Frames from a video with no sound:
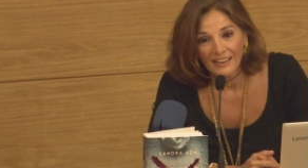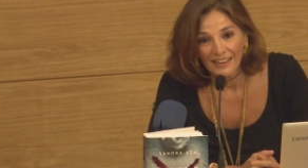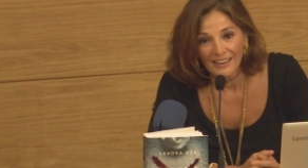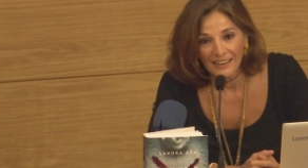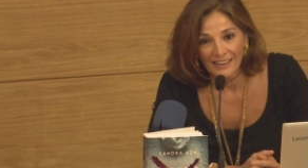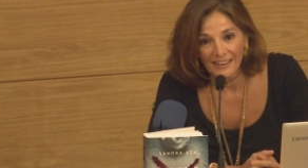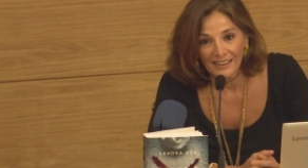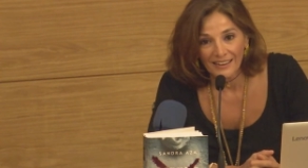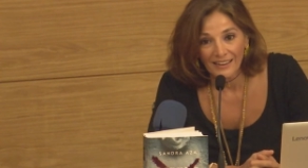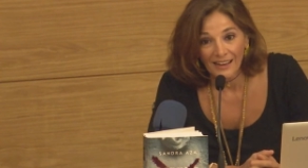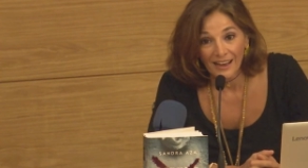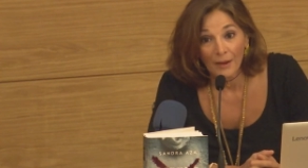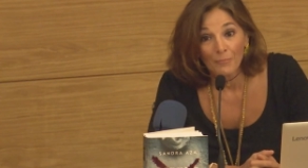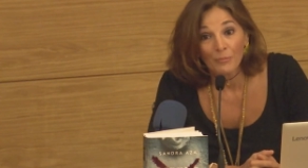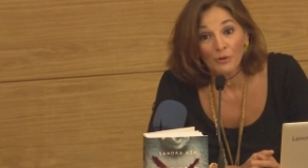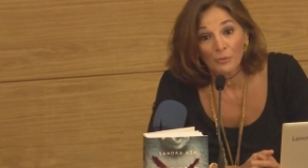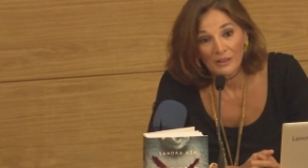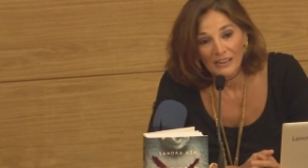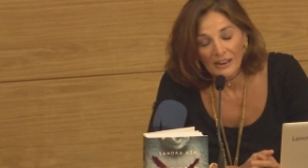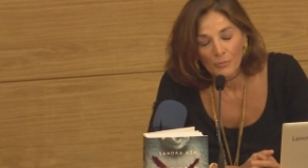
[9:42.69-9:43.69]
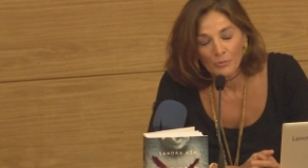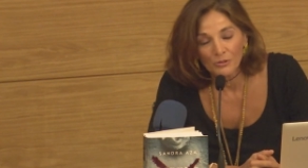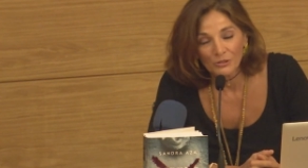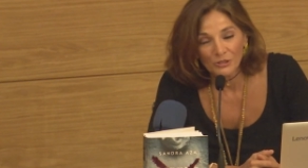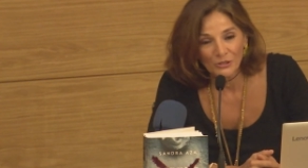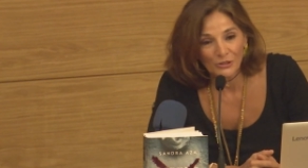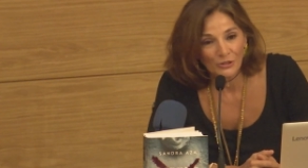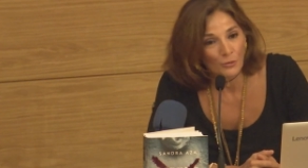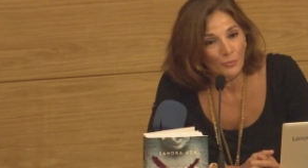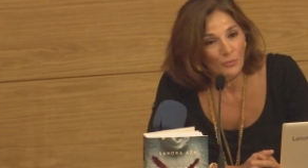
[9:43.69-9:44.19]
eh, aprobé la
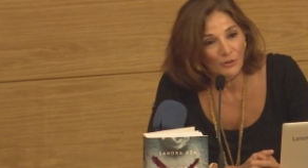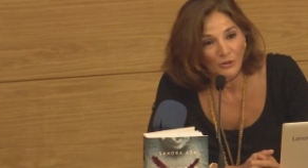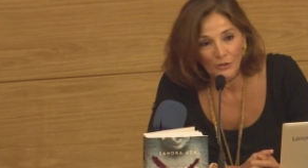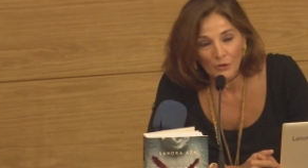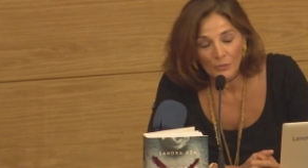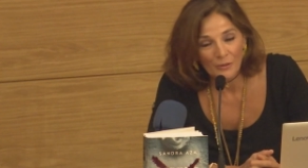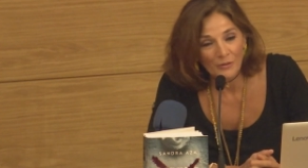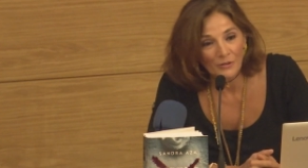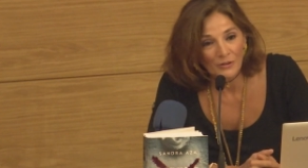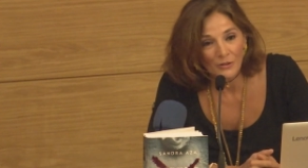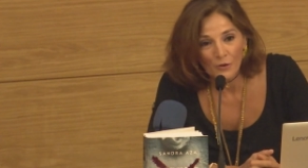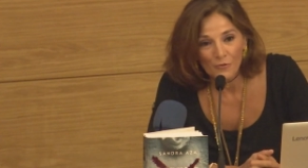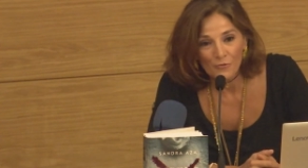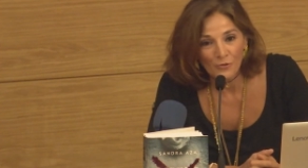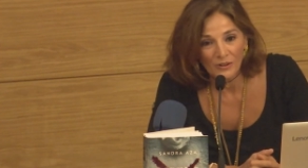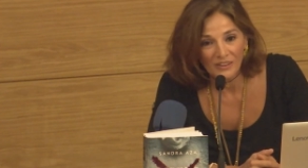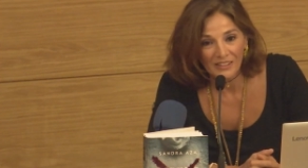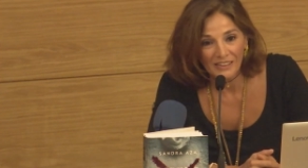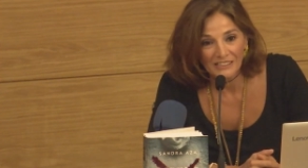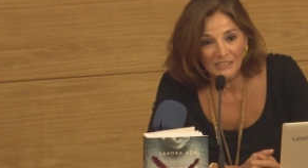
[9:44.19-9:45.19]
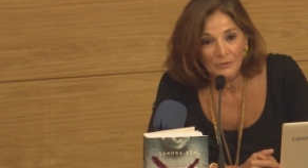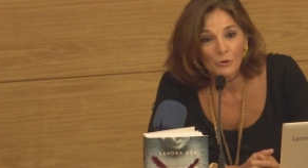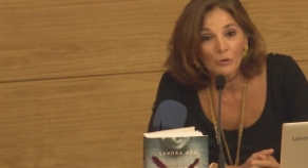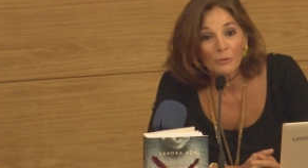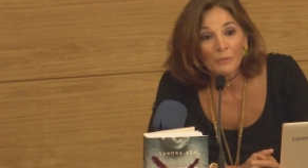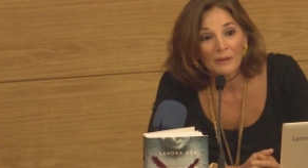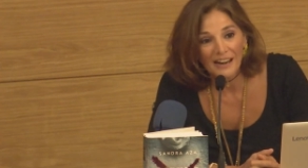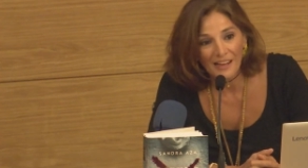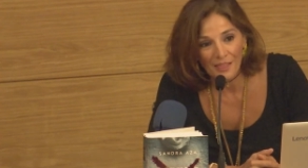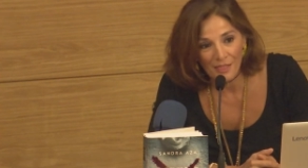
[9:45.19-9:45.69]
oposición pero no me vi con fuerzas de
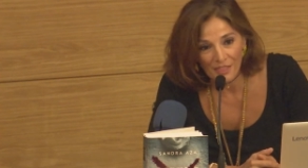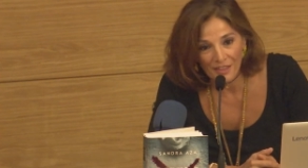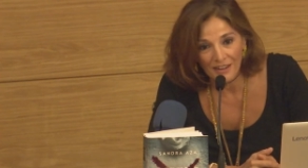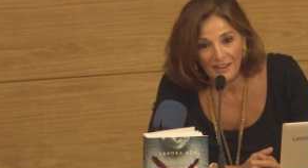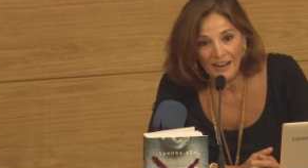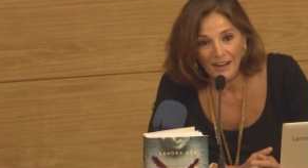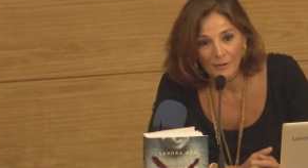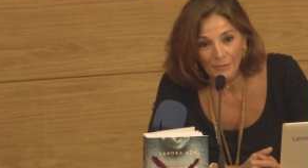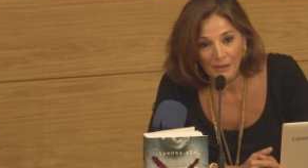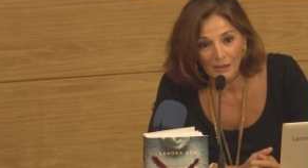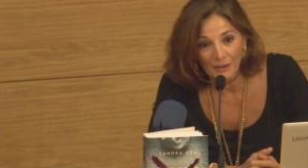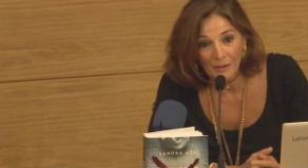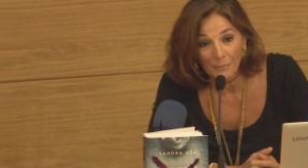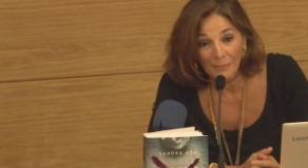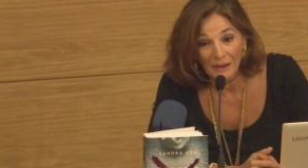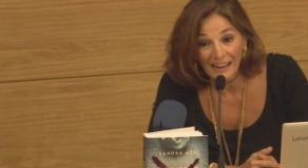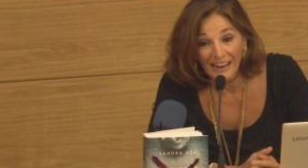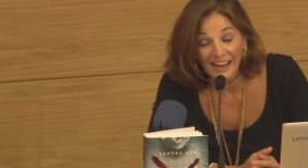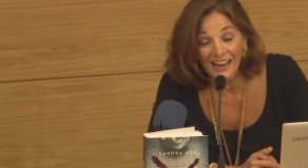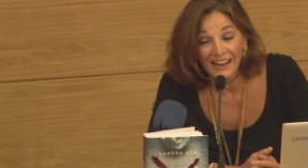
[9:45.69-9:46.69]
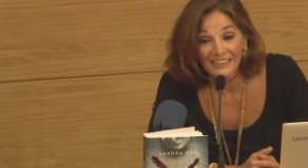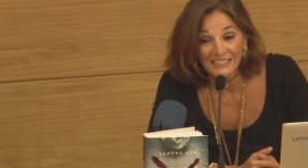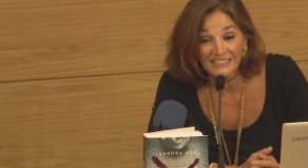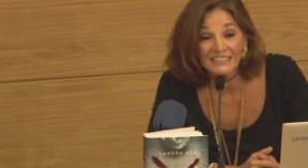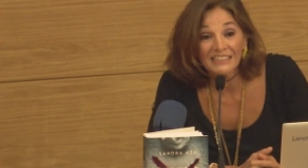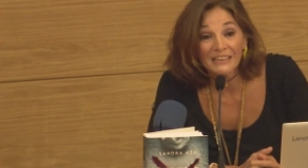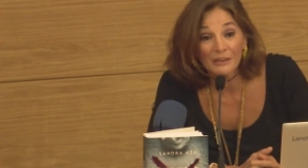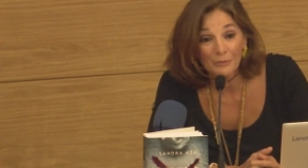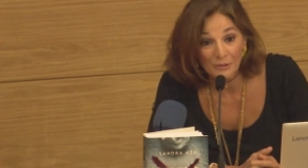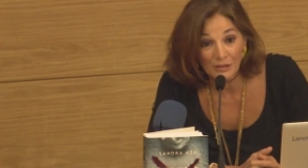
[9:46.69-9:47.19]
volver a encerrarme para
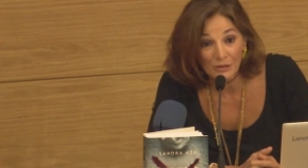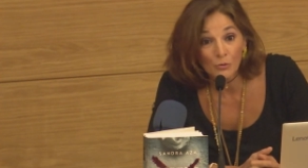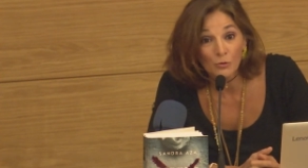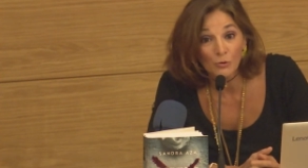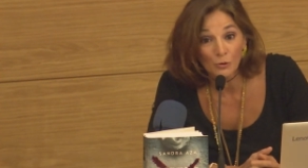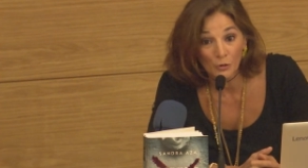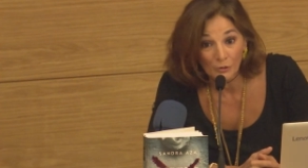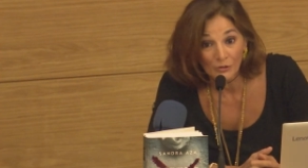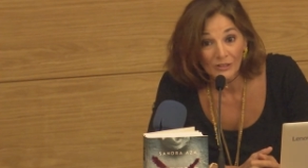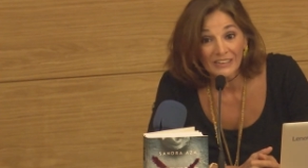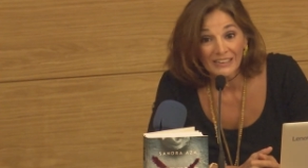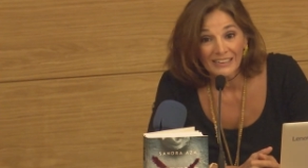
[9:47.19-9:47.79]
escribir uno.